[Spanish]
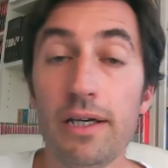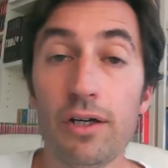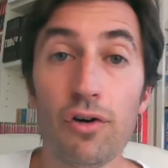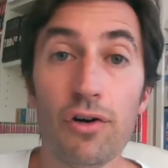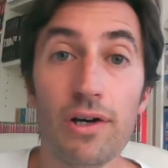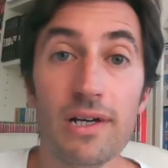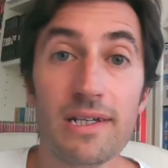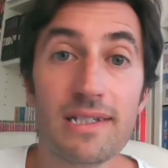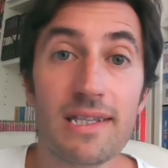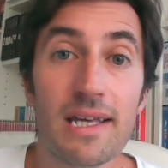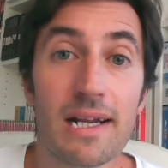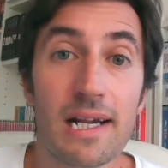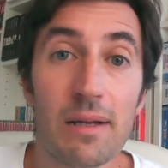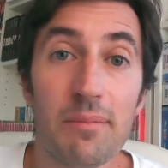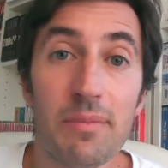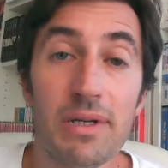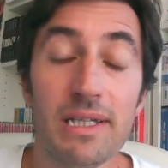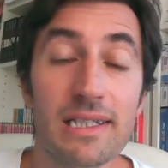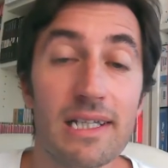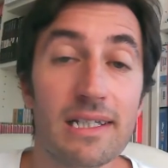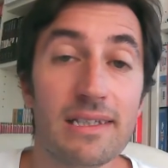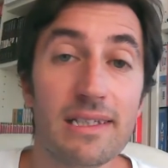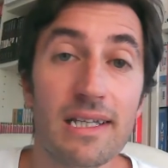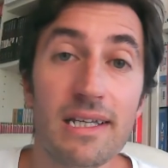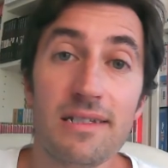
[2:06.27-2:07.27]
con esta
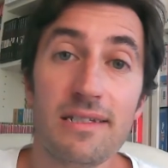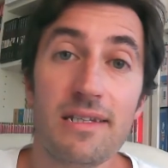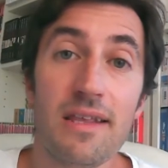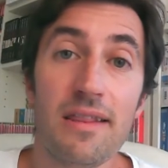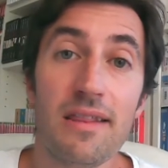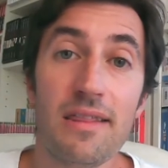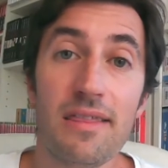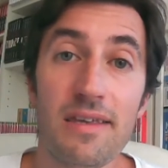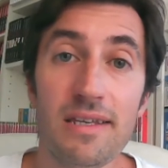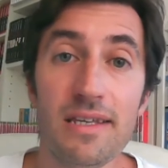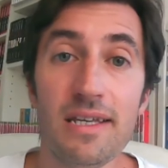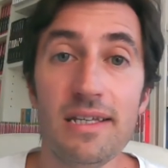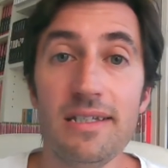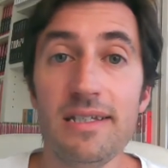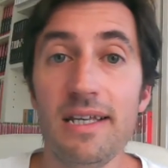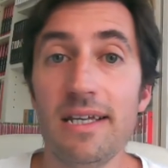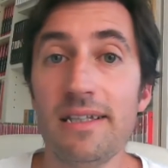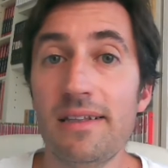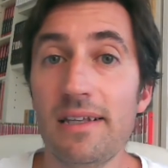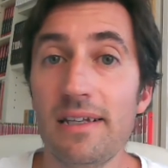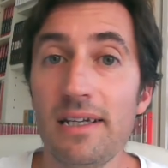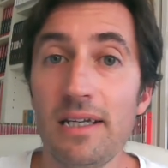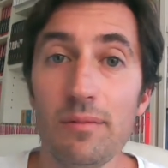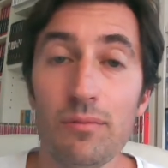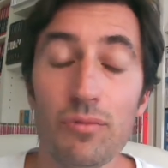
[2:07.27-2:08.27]
herramienta tan sencilla ya
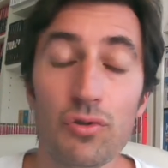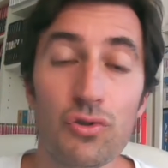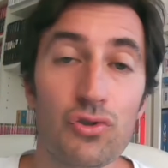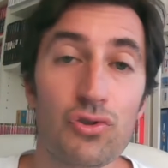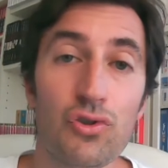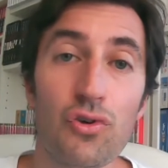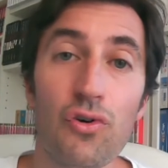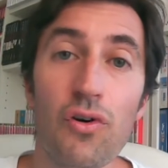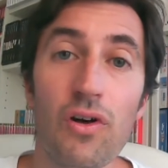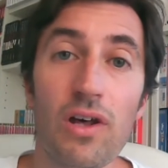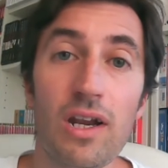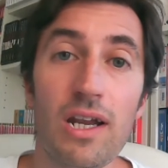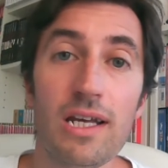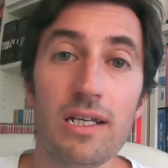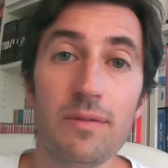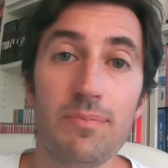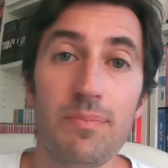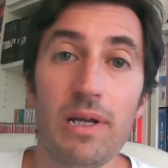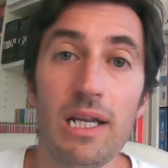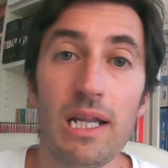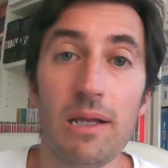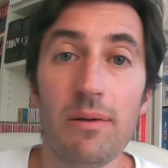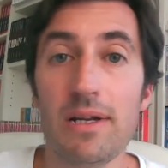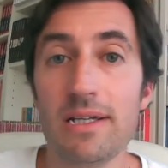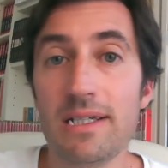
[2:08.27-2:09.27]
tenemos todas las
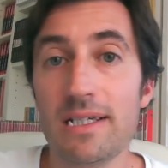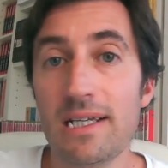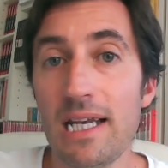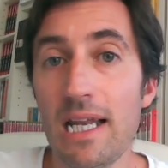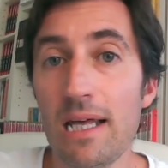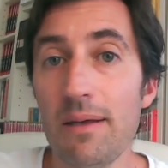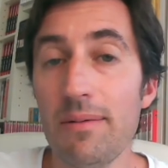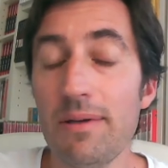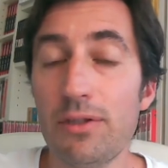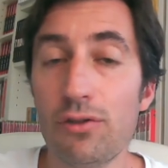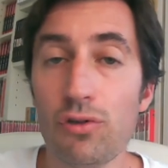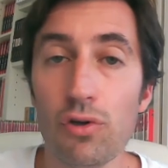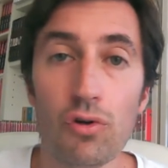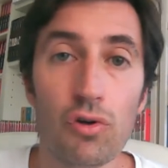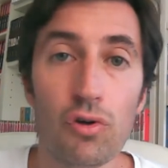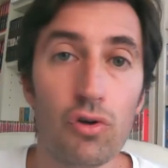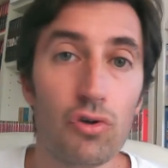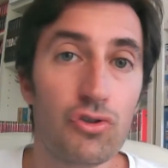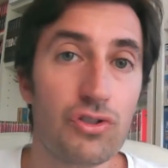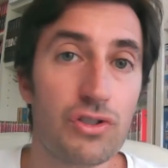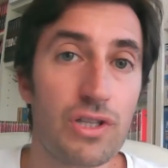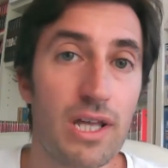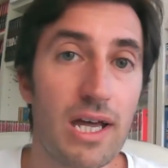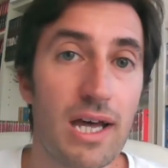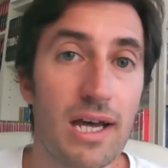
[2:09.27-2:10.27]
palabras clave, todos
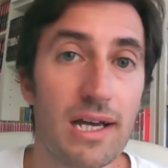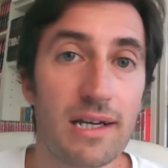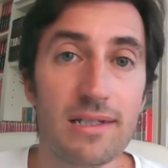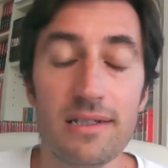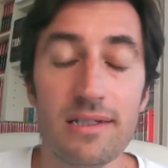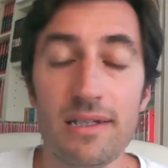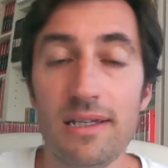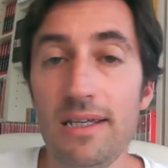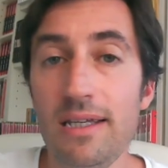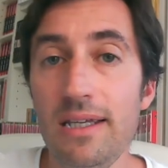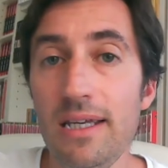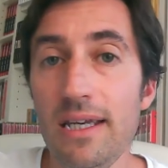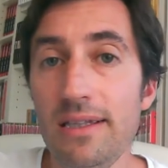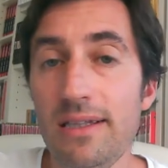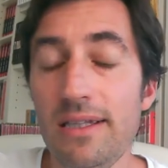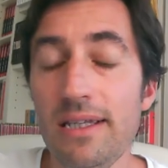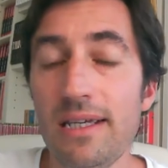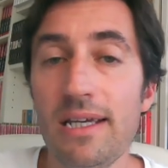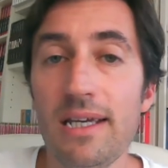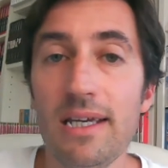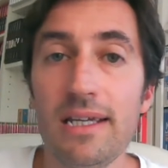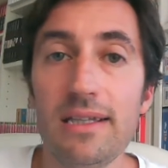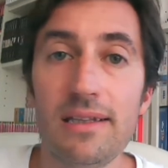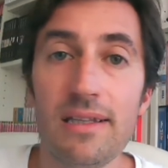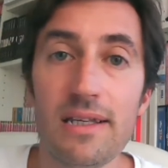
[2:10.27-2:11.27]
los tags y
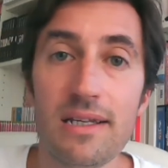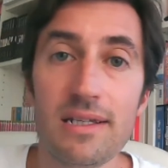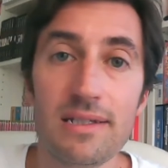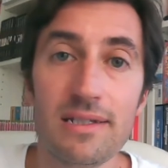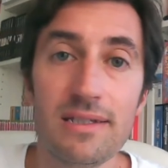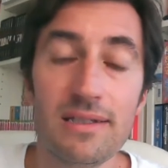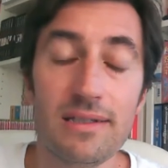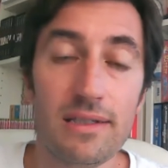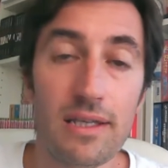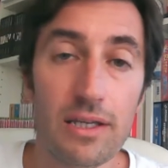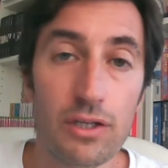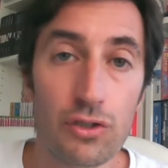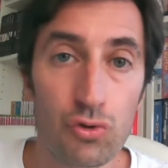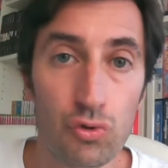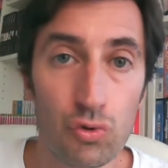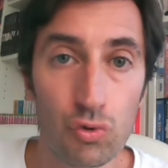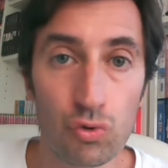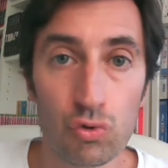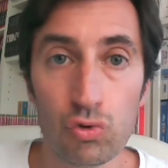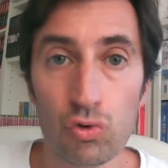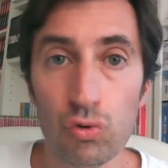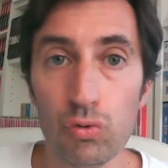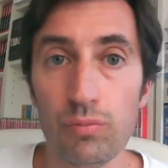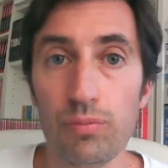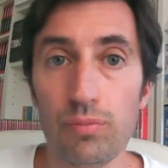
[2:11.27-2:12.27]
etiquetas de
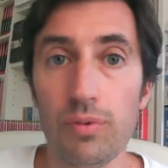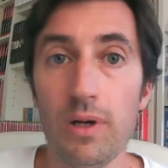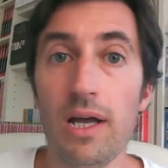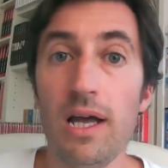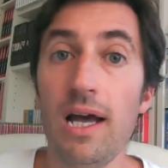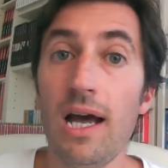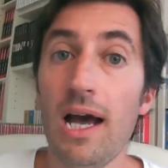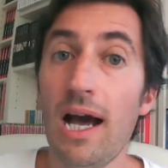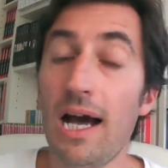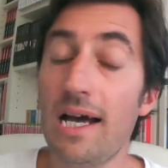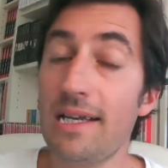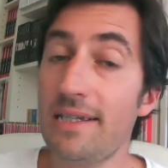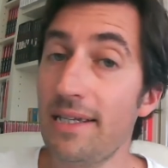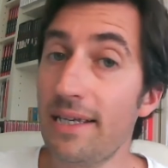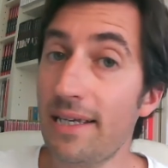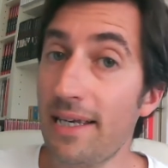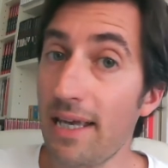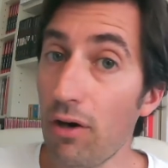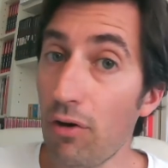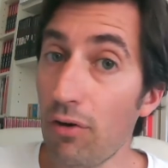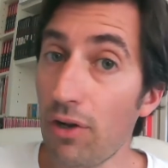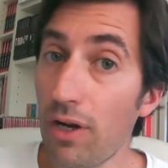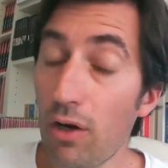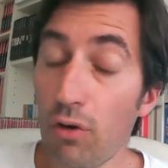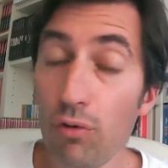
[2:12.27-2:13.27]
YouTube. Así que
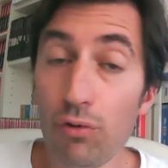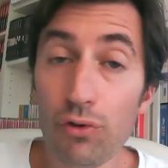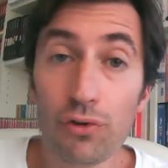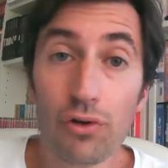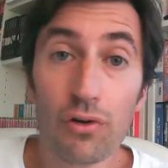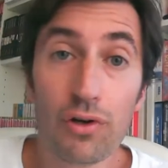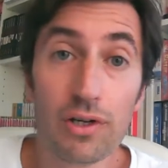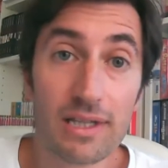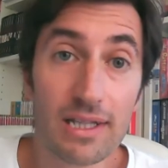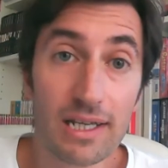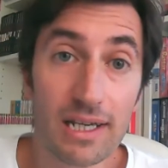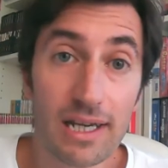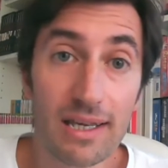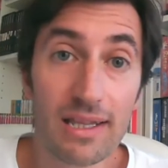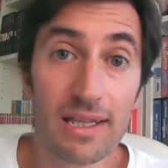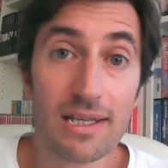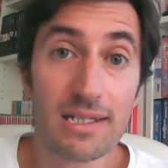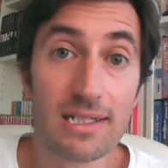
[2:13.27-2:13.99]
ahora lo único que te queda